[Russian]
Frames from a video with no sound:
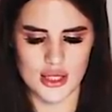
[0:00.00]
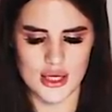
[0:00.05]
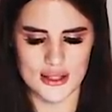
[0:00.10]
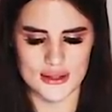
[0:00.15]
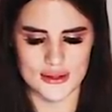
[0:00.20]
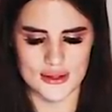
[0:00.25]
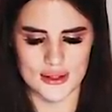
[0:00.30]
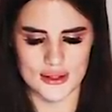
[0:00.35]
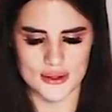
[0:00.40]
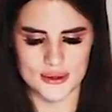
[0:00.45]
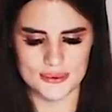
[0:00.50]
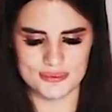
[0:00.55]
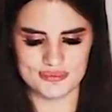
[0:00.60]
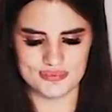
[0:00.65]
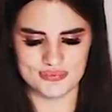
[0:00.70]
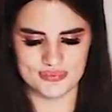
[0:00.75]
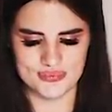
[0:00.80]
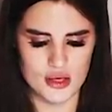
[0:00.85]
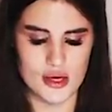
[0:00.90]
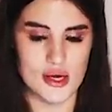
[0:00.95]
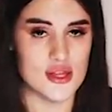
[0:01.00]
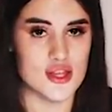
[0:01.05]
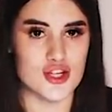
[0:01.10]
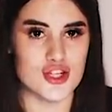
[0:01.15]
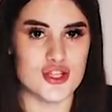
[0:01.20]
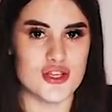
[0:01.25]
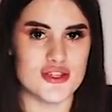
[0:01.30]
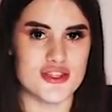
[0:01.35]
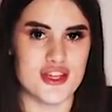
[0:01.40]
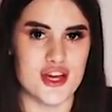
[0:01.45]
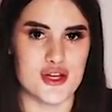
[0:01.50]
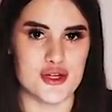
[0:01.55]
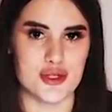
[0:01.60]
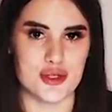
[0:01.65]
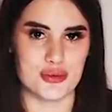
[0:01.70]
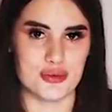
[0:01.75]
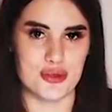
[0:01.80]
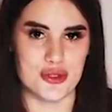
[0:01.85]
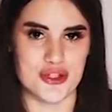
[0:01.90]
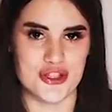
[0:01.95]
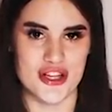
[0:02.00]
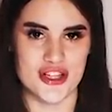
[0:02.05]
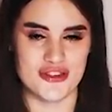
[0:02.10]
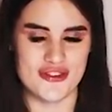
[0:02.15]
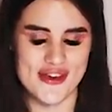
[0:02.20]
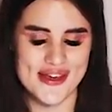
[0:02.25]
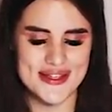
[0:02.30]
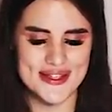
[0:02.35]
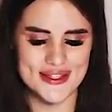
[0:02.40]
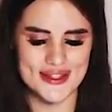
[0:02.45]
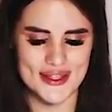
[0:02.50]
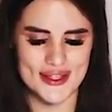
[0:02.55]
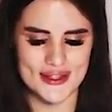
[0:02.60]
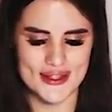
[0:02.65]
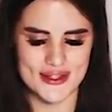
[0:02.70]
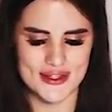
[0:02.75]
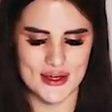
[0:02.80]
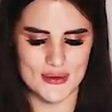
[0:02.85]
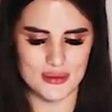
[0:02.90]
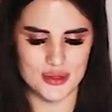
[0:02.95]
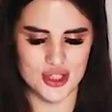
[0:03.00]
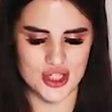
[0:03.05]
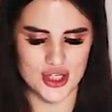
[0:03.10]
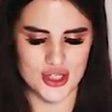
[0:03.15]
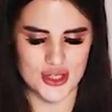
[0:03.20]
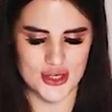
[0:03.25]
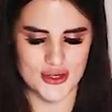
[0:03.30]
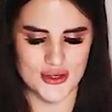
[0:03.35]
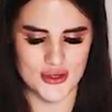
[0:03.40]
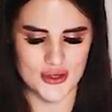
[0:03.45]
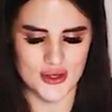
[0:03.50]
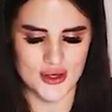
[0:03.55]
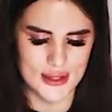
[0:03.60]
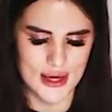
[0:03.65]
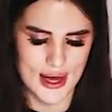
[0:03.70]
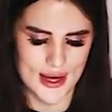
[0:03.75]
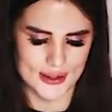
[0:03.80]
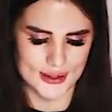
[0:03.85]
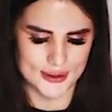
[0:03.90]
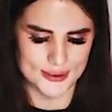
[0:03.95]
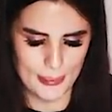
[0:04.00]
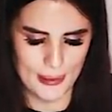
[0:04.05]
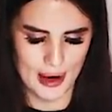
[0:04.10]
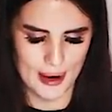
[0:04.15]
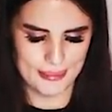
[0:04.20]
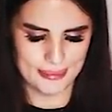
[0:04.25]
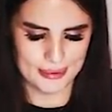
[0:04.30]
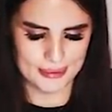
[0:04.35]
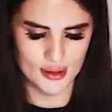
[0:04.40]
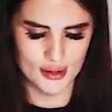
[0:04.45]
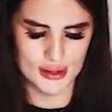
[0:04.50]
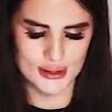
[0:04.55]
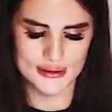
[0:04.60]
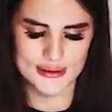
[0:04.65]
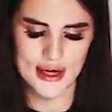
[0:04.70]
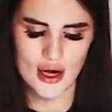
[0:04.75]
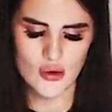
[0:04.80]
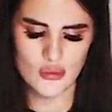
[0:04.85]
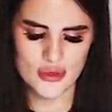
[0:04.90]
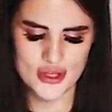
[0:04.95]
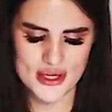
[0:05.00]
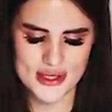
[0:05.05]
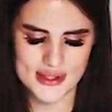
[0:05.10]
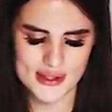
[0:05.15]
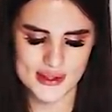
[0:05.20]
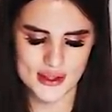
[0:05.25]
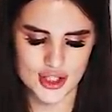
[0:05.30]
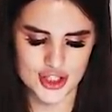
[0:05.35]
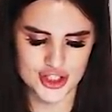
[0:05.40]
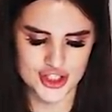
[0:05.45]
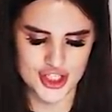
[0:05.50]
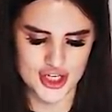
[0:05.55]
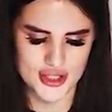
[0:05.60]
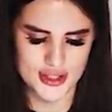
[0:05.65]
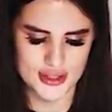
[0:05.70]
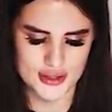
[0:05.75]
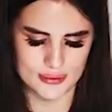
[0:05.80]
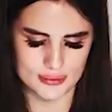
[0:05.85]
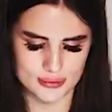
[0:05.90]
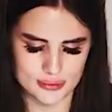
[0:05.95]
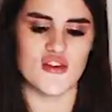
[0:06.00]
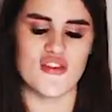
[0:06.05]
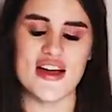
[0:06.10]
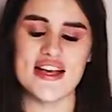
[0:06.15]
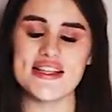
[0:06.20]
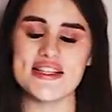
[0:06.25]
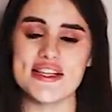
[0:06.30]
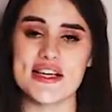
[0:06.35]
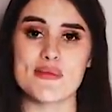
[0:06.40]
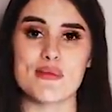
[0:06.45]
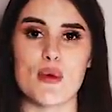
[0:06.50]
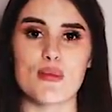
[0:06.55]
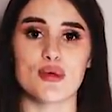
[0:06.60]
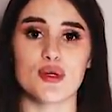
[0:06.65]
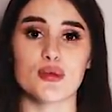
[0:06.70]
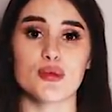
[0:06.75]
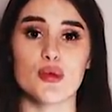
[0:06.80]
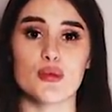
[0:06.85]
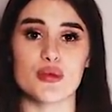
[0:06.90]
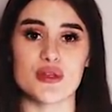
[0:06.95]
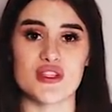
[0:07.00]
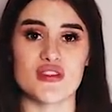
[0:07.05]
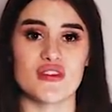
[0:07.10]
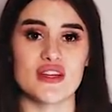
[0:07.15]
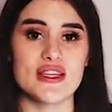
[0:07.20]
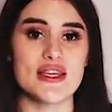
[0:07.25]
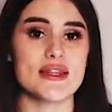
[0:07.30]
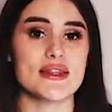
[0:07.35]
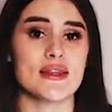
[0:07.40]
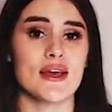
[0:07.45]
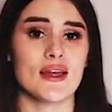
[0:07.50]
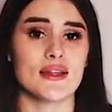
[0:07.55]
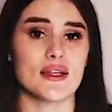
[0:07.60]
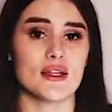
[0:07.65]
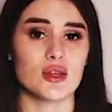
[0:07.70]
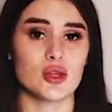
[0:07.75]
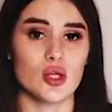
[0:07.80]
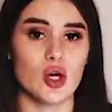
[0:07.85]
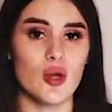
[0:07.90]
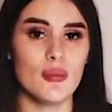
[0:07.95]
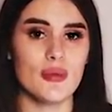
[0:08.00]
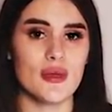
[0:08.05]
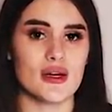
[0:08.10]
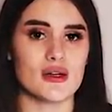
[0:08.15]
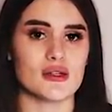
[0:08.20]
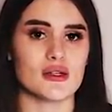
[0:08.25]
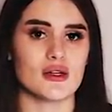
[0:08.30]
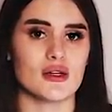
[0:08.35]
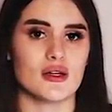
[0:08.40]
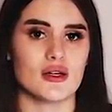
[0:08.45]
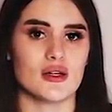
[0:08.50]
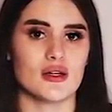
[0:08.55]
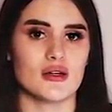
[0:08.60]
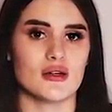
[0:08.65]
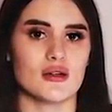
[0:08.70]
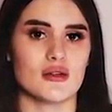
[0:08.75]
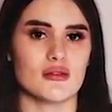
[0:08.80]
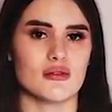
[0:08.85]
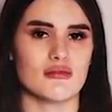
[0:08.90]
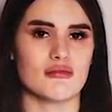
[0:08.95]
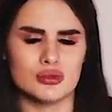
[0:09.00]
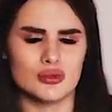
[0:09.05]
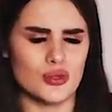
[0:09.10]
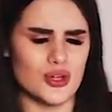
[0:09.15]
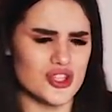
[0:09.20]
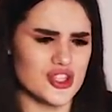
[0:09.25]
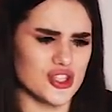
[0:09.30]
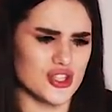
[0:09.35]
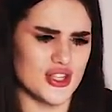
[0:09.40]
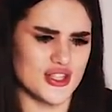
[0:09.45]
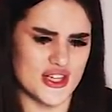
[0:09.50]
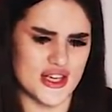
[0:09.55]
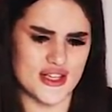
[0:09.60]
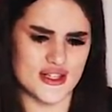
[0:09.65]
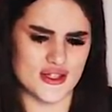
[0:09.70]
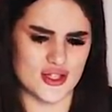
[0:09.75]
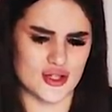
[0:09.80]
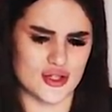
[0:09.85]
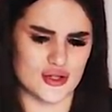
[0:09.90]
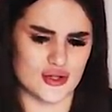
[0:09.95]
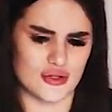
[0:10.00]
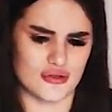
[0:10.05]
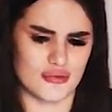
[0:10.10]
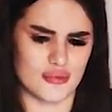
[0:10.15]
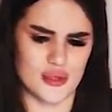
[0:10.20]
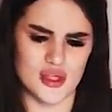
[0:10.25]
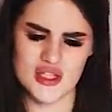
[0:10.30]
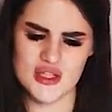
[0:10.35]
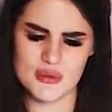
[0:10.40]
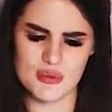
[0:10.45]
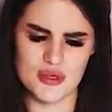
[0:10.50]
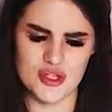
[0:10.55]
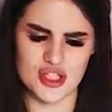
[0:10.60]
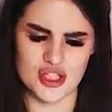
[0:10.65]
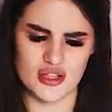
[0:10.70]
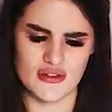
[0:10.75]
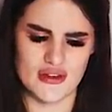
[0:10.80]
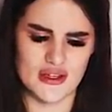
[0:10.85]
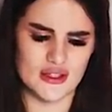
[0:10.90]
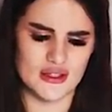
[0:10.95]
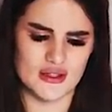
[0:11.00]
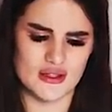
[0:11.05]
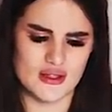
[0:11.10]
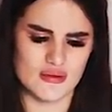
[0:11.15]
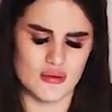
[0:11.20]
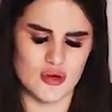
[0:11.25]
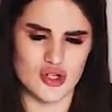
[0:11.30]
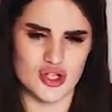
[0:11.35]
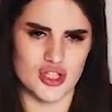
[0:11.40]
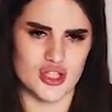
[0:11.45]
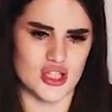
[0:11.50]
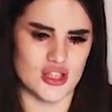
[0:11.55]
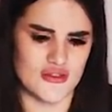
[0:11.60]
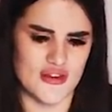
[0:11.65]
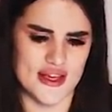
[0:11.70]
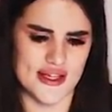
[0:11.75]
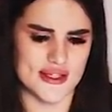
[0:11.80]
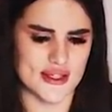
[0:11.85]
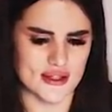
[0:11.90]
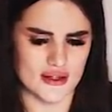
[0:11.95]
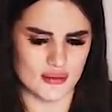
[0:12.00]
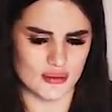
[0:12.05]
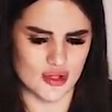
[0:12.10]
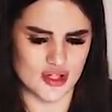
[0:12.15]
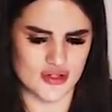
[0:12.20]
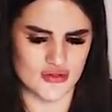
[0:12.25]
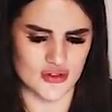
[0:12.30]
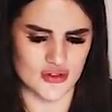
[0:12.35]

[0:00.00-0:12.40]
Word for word: ладно. Я даже не знаю, что можно ответить на это сообщение. Так, пап, когда у меня день рождения? Давайте я попробую позвонить на этот номер. Э, буду очень надеяться, что, в принципе, человек сможет ответить на мой